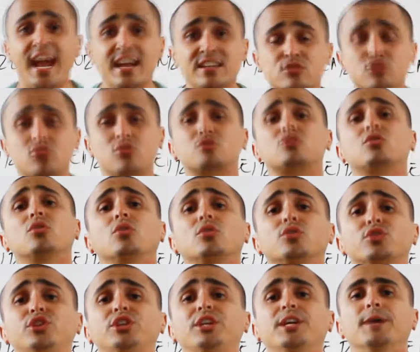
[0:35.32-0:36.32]
é a
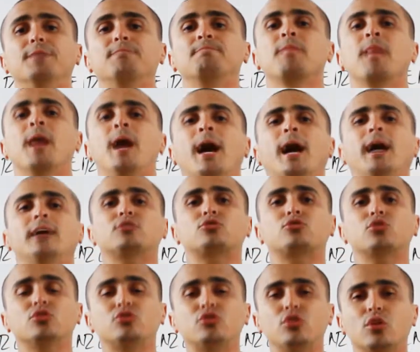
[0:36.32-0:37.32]
sociologia? A
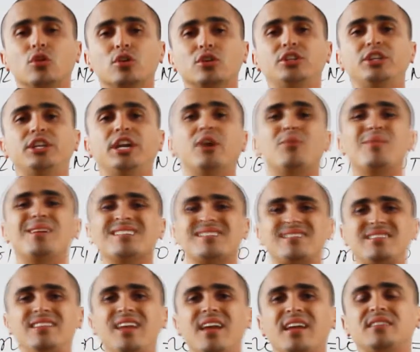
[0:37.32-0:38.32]
sociologia é uma
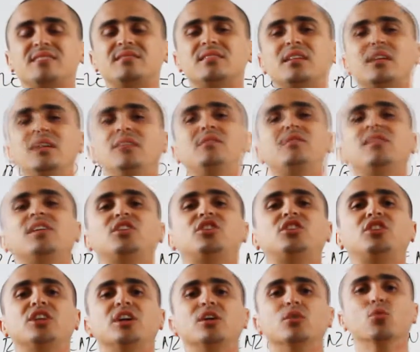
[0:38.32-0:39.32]
ciência que
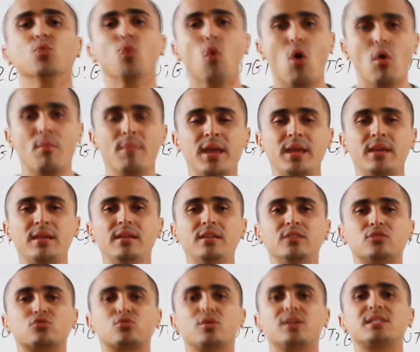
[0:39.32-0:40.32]
investiga o homem
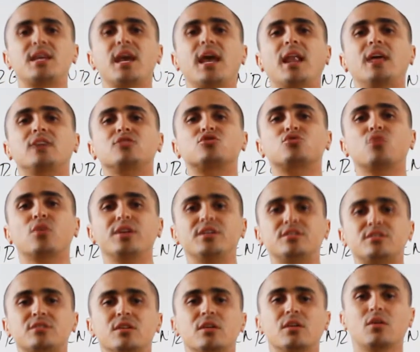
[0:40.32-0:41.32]
e suas
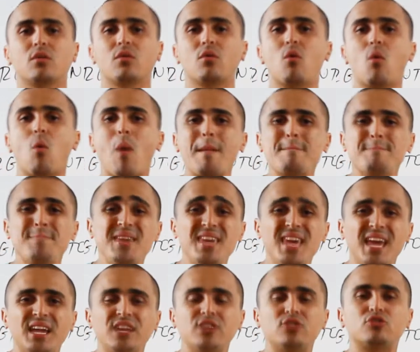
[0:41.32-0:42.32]
relações com o
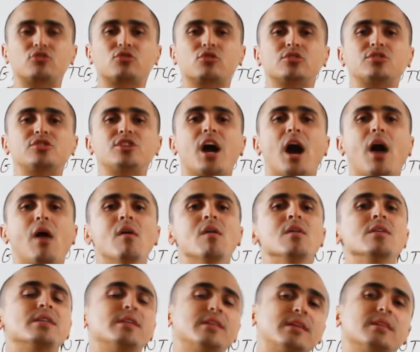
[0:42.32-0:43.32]
ambiente
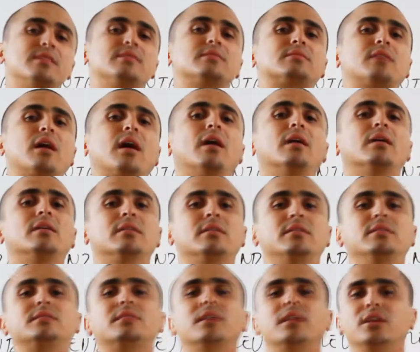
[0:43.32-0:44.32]
social em que ele está
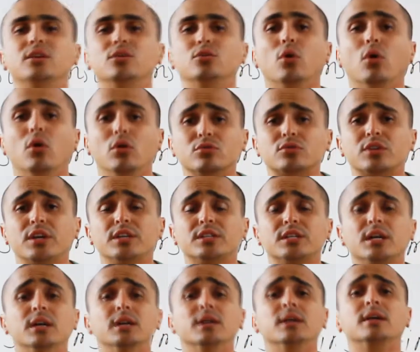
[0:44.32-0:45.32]
inserido. Ou
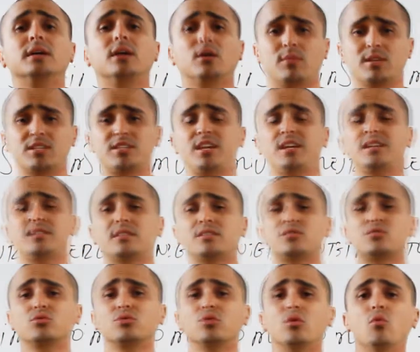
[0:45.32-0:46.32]
seja, é uma ciência que
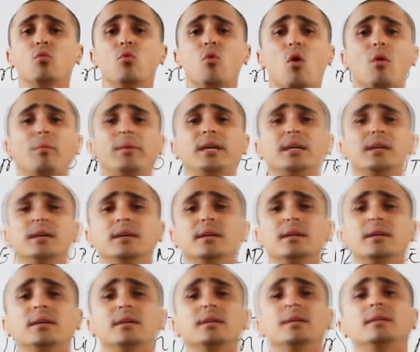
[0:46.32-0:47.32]
estuda o homem
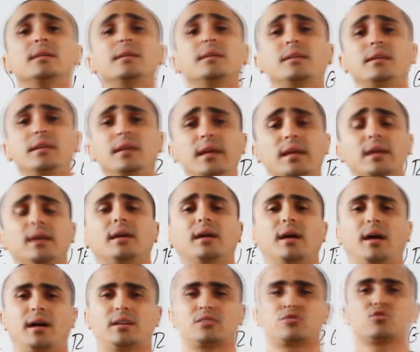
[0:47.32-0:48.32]
e
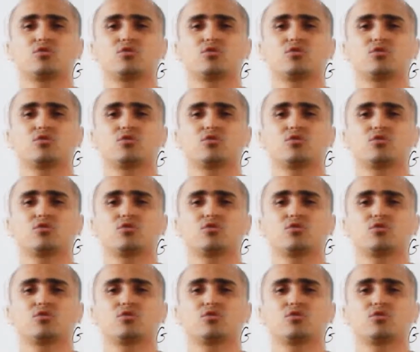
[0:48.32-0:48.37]
a